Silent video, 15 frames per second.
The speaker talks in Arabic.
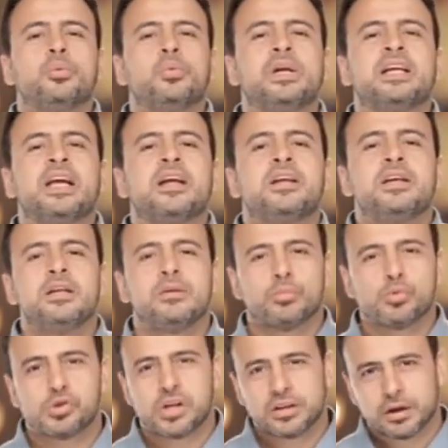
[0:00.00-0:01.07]

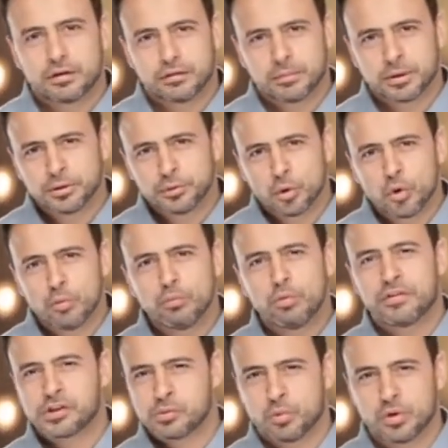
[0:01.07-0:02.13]
والجنين مستتر في بطن أمه
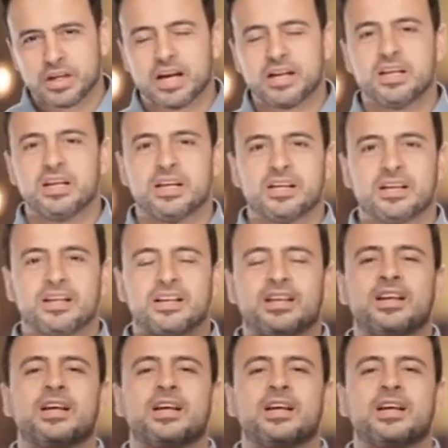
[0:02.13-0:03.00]
فاسمه الجنين